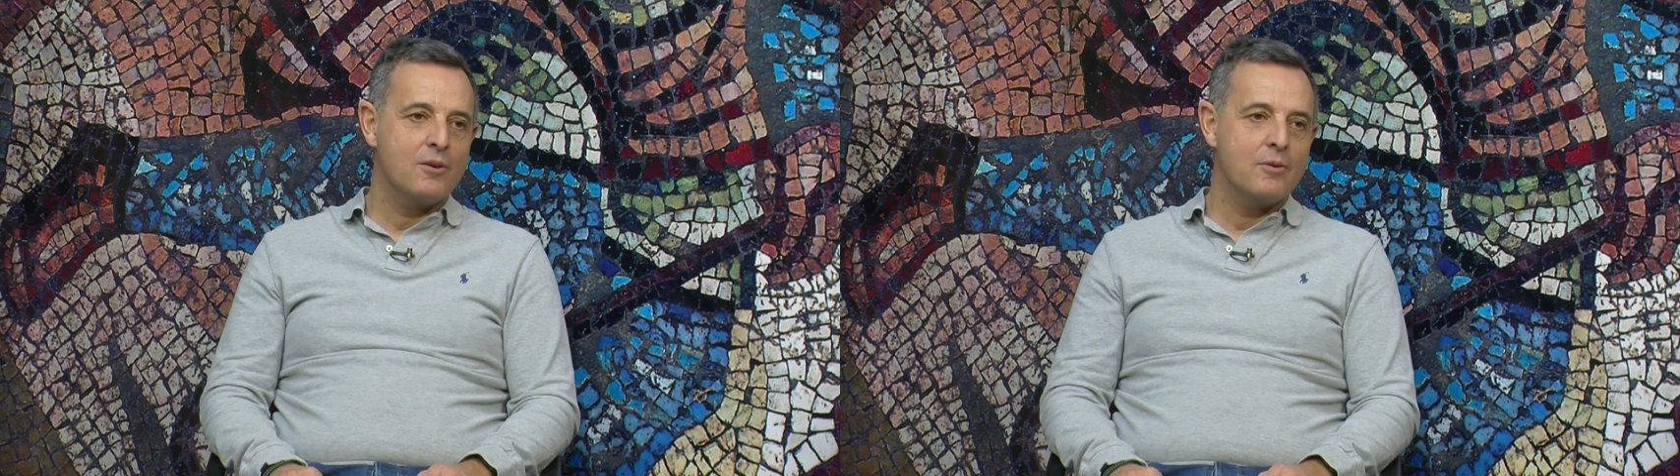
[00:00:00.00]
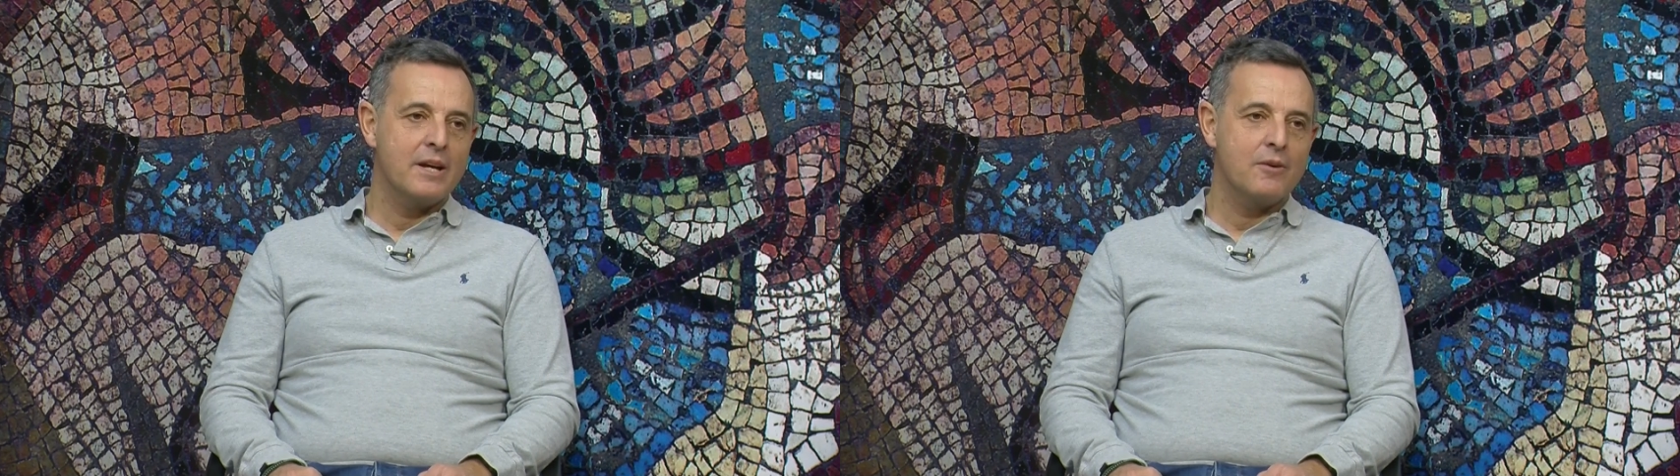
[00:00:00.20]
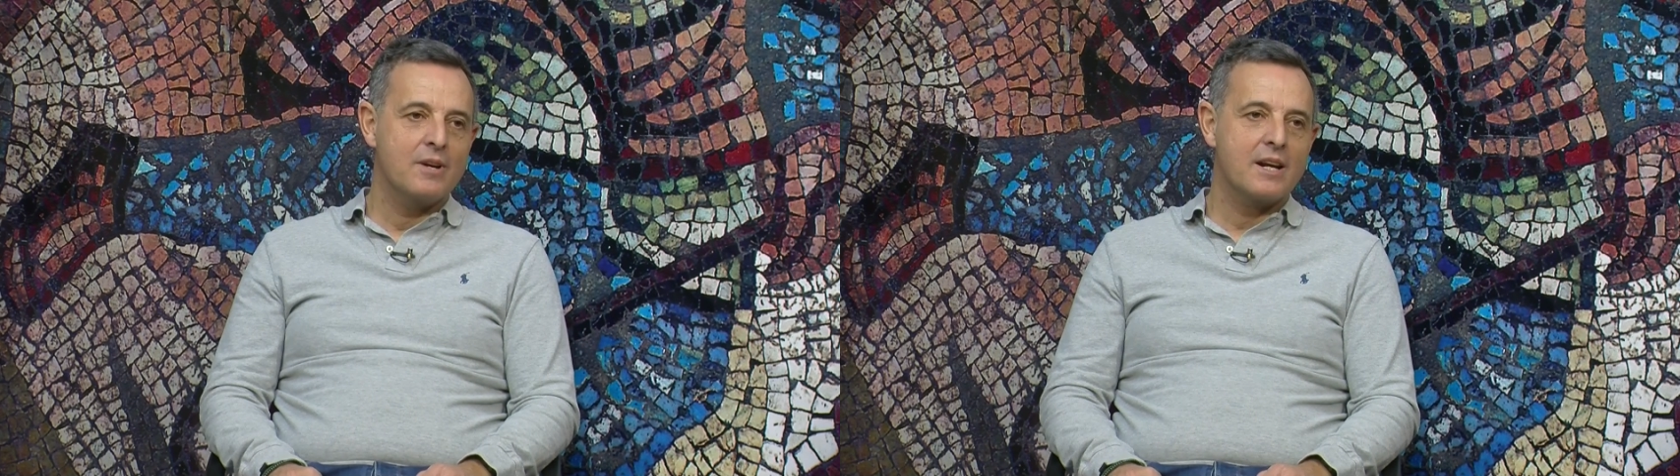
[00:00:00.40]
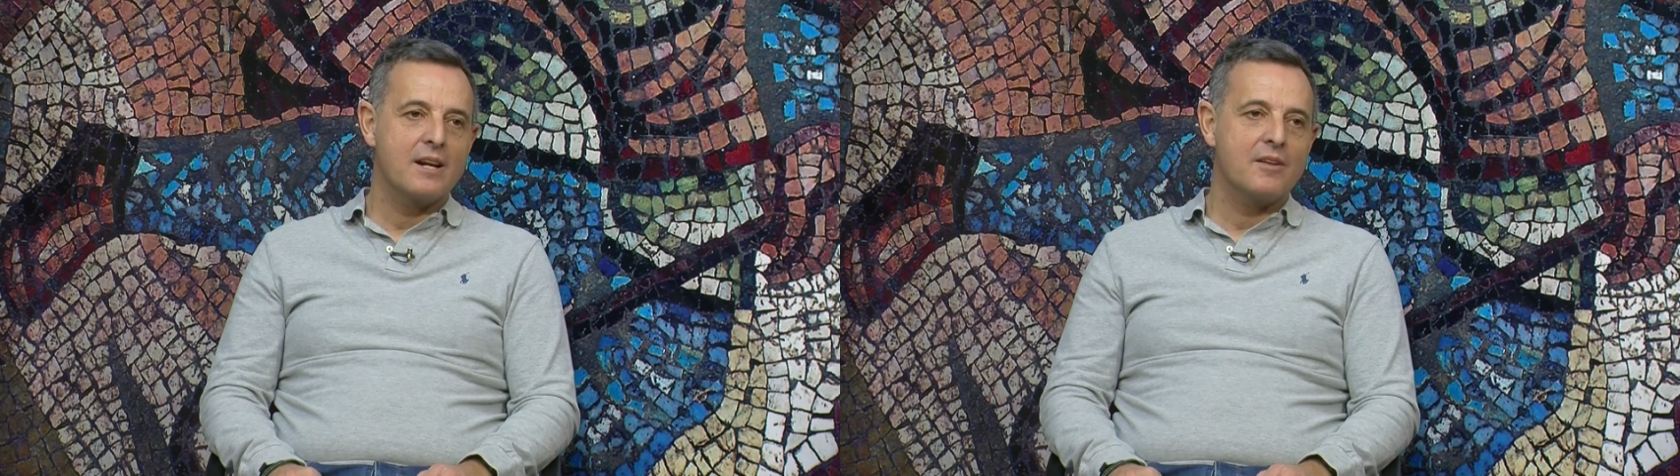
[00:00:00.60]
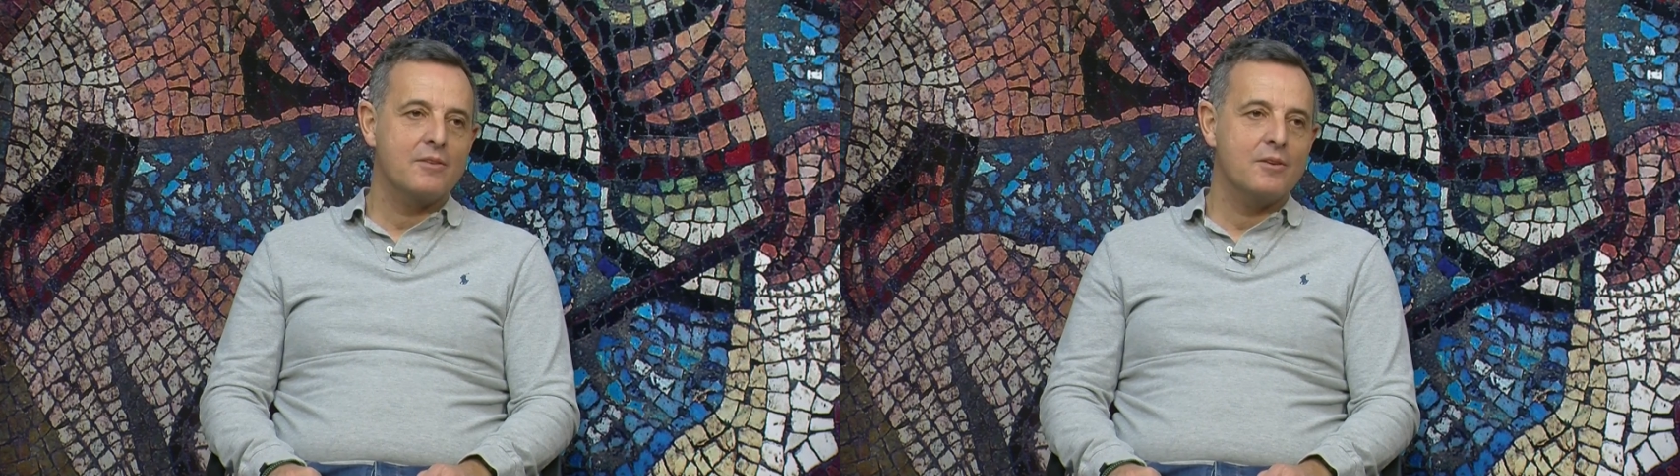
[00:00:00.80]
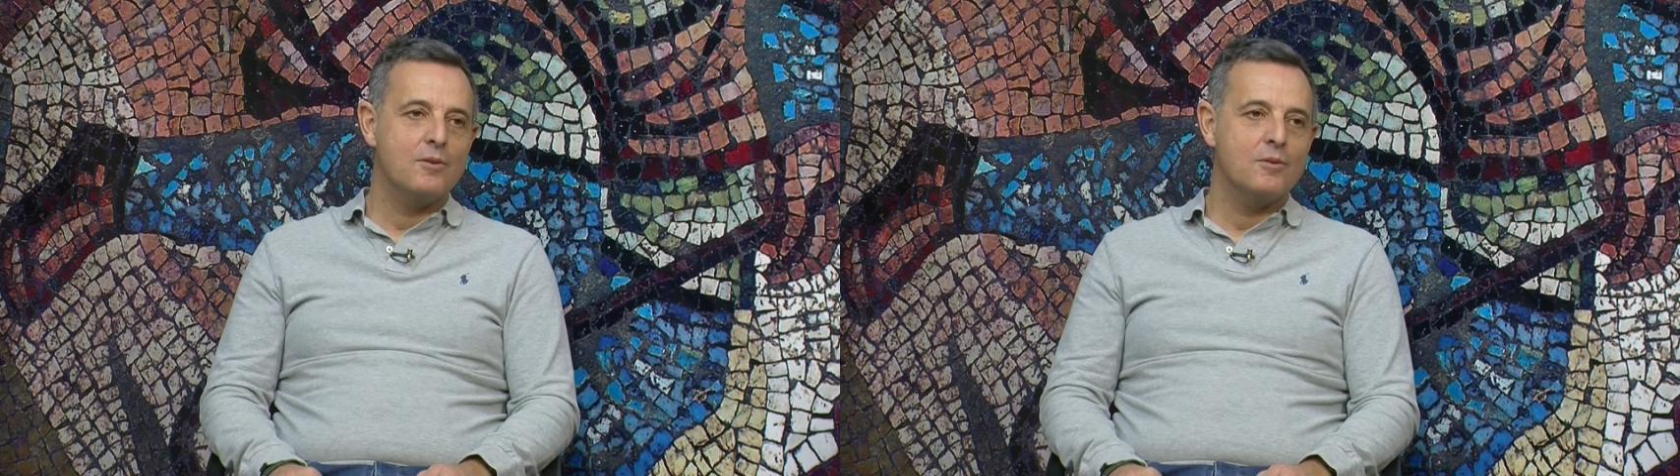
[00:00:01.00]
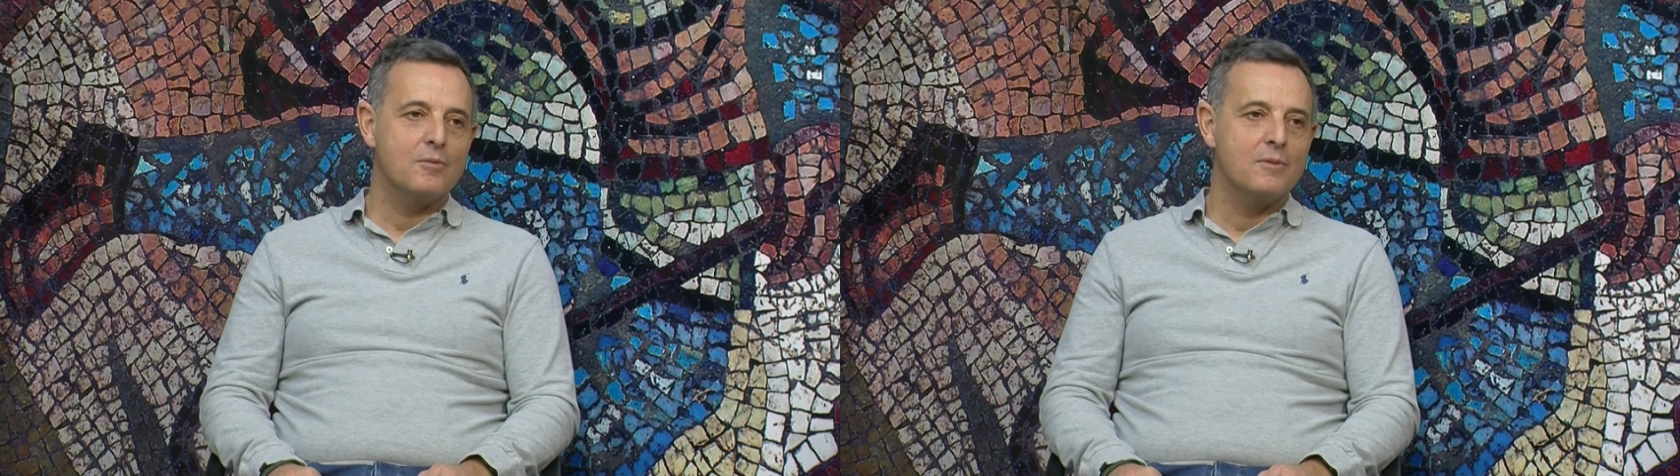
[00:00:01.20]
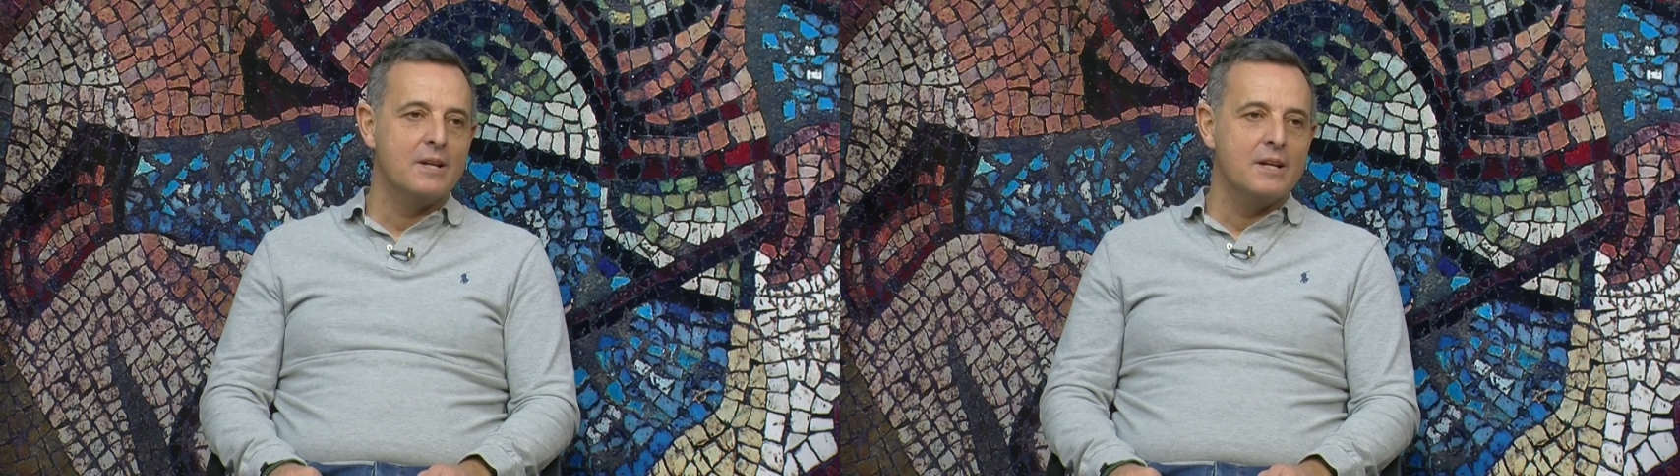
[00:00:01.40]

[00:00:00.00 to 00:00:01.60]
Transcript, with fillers: no es una relación